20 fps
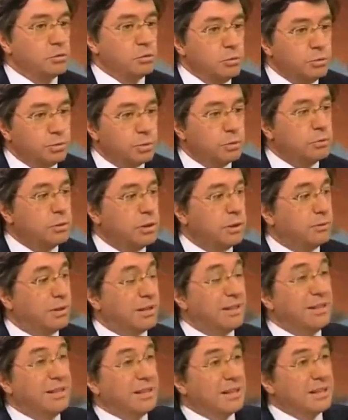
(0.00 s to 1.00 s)
Nós temos um
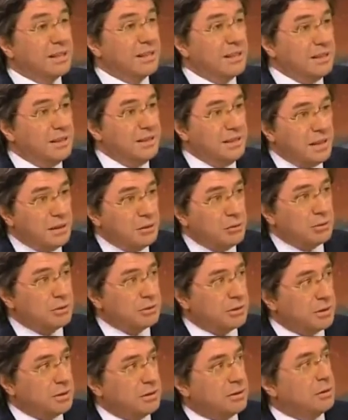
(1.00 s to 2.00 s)
problema que
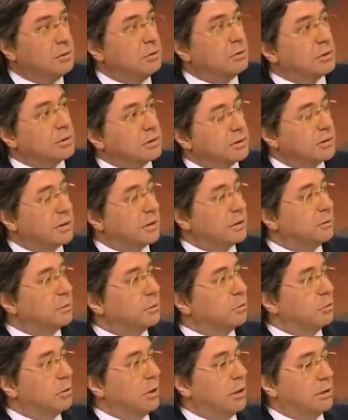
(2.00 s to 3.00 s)
não tem sido
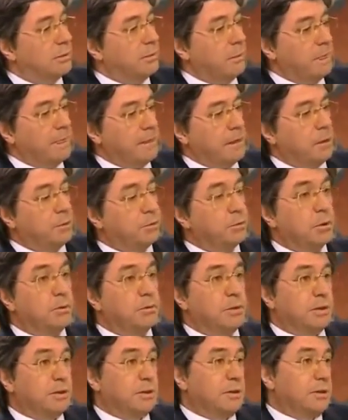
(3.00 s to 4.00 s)
analisado em Portugal,
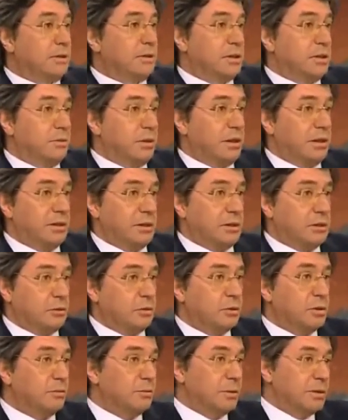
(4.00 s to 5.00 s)
que é o problema de, das
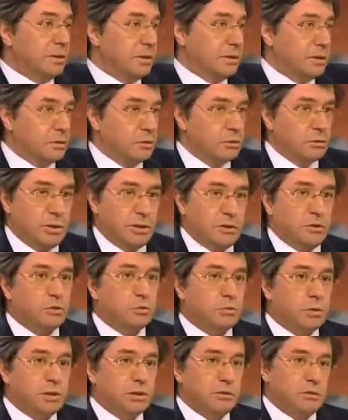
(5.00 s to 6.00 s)
chamadas contrapartidas
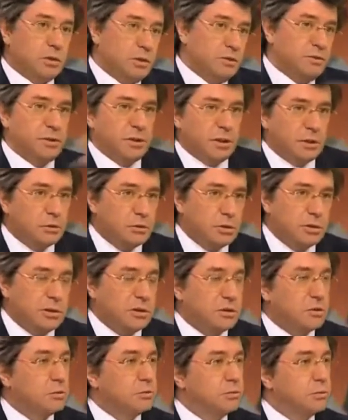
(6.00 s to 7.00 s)
no caso dos submarinos, enfim,
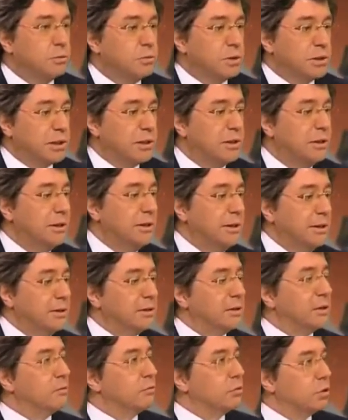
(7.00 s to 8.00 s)
a contratação Sim. pública
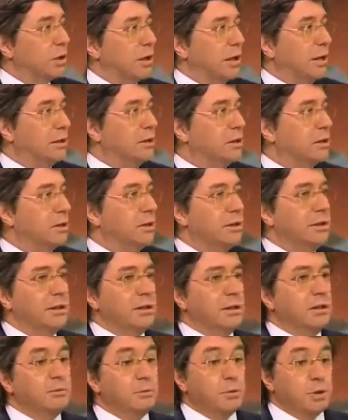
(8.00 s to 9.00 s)
em termos
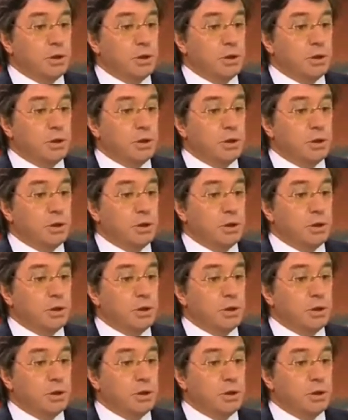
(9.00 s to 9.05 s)
gerais.